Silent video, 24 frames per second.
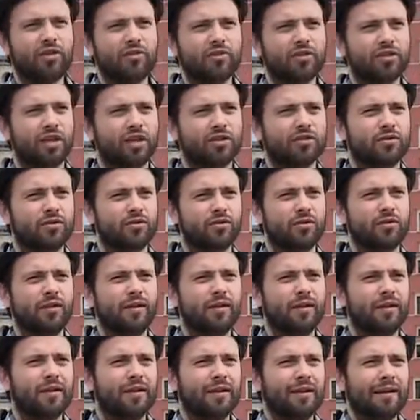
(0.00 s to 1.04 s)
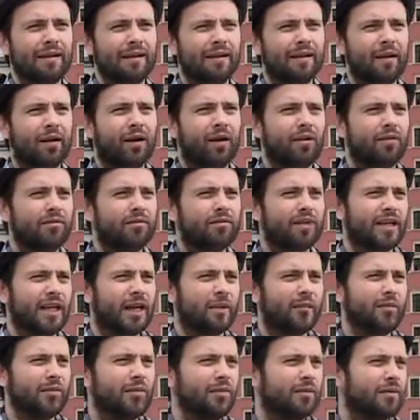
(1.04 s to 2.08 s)
czasu on tak
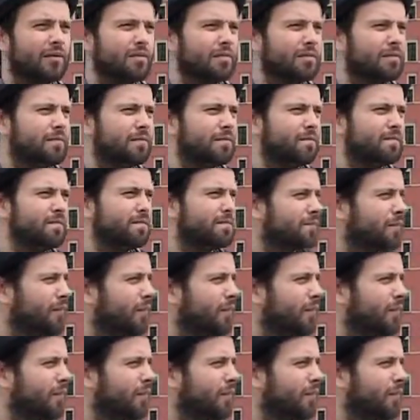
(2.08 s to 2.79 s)
jakby, mm,